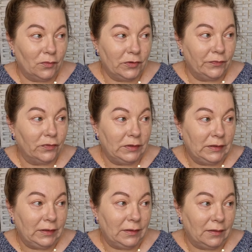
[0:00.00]
au niveau
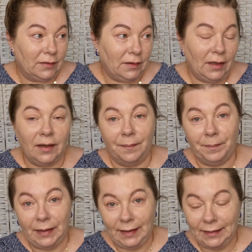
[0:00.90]
de la
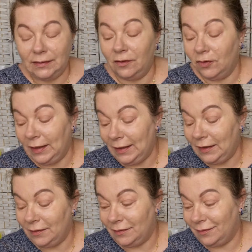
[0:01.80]
palette,
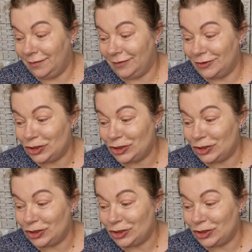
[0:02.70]
lequel euh,